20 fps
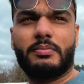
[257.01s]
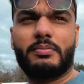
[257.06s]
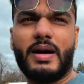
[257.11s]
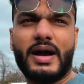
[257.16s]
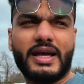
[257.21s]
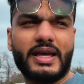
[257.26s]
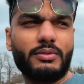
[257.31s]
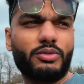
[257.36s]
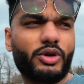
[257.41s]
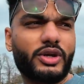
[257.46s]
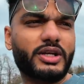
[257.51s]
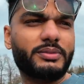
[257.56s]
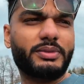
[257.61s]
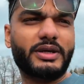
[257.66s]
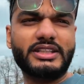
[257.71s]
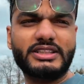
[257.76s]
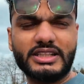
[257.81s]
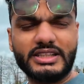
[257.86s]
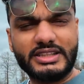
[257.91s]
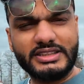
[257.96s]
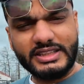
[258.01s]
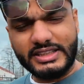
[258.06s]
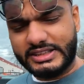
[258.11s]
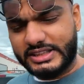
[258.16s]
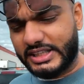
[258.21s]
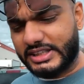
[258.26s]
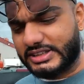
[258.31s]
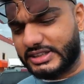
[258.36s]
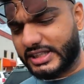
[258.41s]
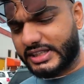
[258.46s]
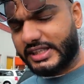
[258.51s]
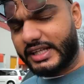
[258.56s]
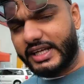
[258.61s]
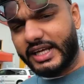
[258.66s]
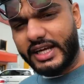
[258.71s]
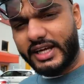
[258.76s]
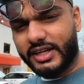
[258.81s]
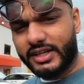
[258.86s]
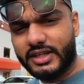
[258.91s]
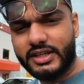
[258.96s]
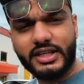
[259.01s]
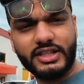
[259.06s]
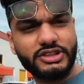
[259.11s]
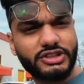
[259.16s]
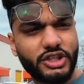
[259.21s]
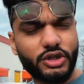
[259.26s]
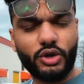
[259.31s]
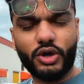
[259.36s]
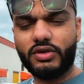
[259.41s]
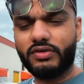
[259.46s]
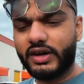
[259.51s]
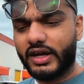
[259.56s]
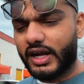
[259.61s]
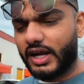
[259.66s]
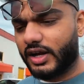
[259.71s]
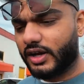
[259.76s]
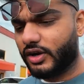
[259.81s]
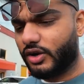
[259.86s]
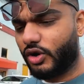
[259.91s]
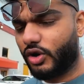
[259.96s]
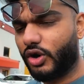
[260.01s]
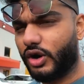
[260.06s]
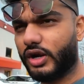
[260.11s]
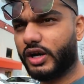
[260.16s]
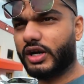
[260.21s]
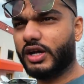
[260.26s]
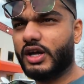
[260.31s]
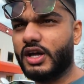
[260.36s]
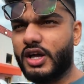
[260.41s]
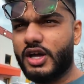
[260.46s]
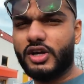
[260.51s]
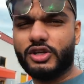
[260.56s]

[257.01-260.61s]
बाकी बोल रहे बड़ी जल्दी से चेंज कर देंगे इंजन ऑयल वगैरह और